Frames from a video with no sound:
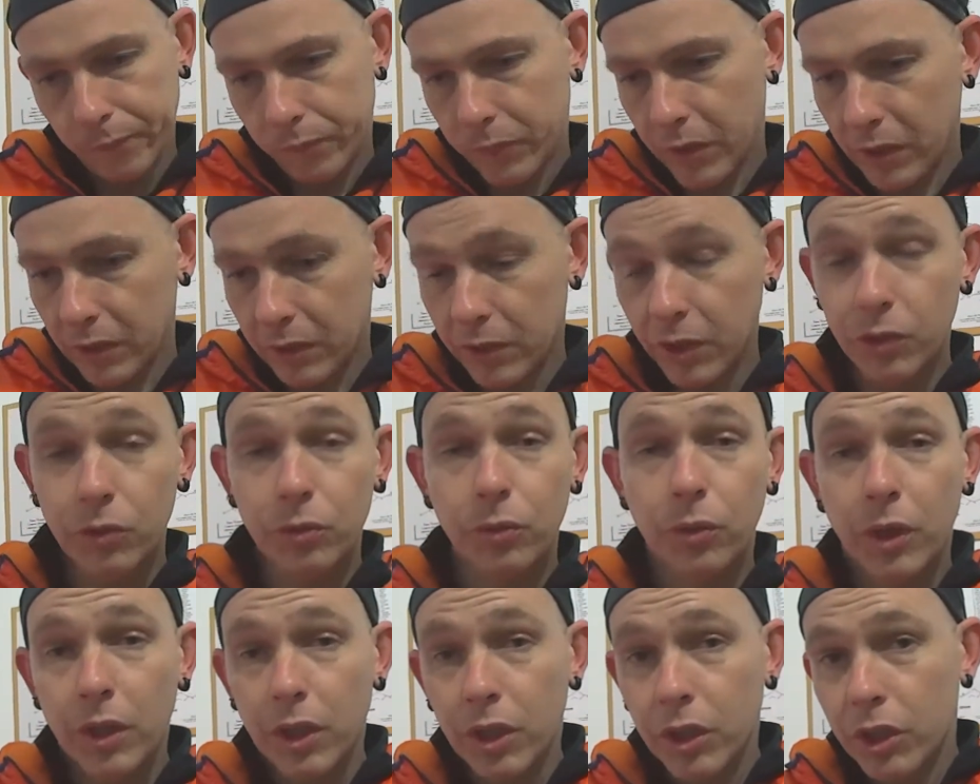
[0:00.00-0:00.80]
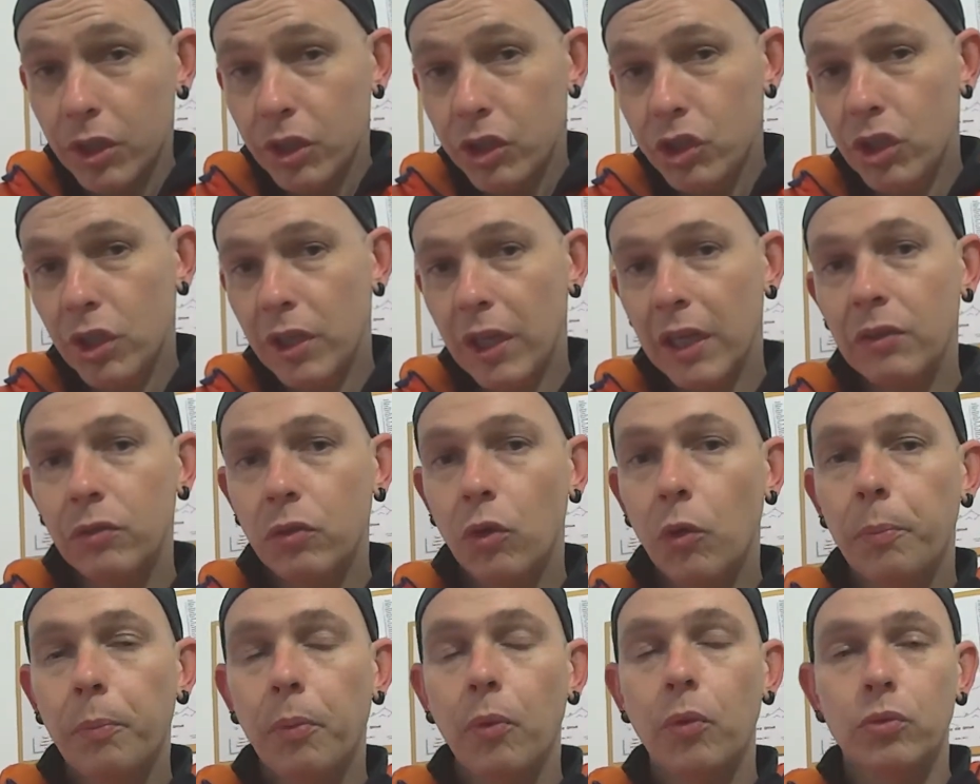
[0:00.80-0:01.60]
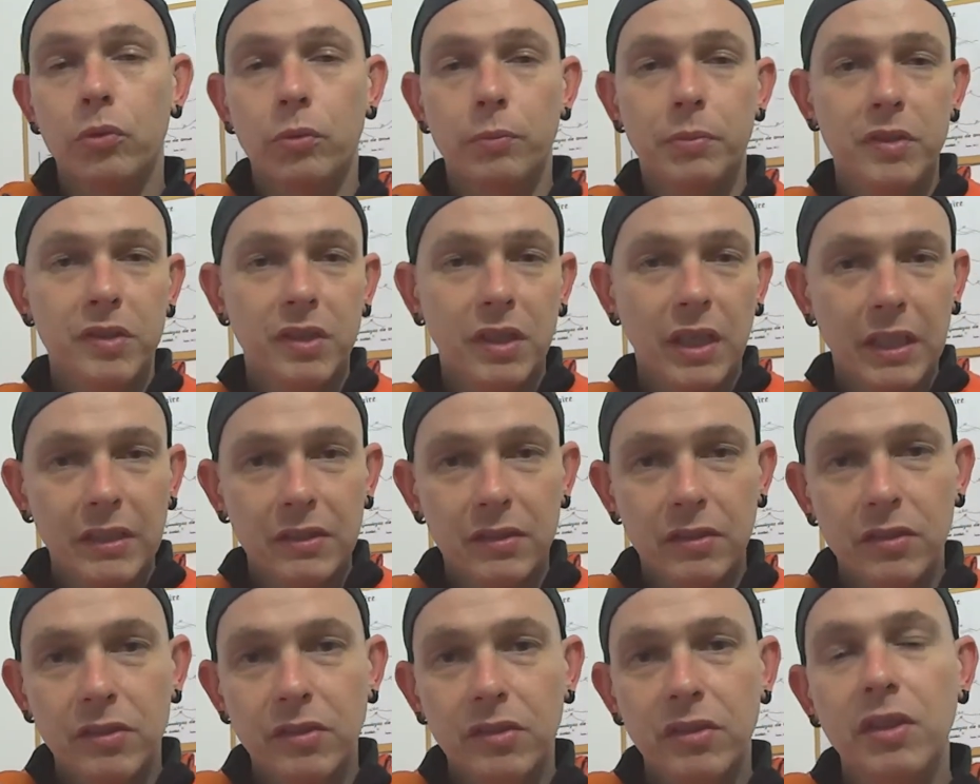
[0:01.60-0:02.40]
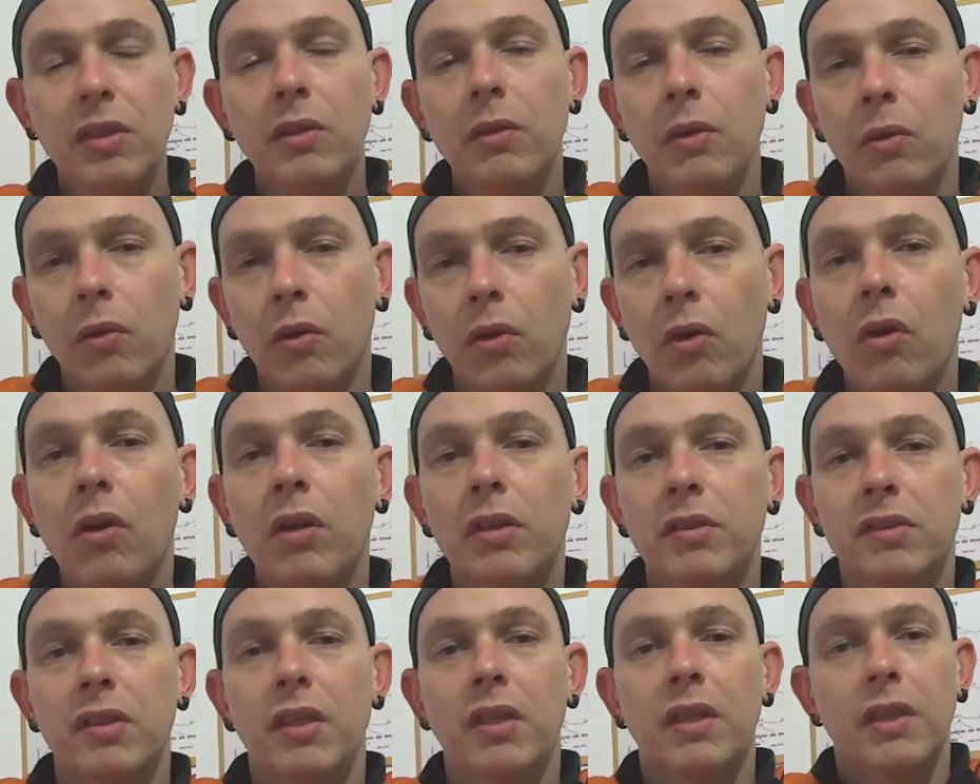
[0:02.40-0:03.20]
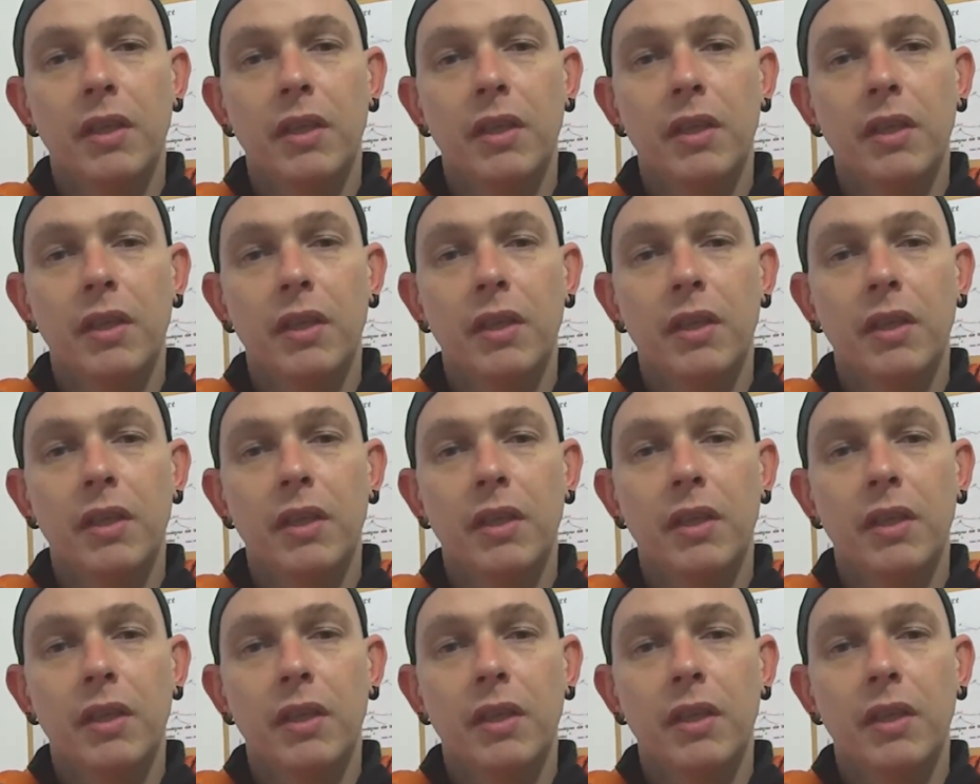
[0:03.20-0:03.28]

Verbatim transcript: tentando ir direto ao ponto. Bicicletas de ciclocross,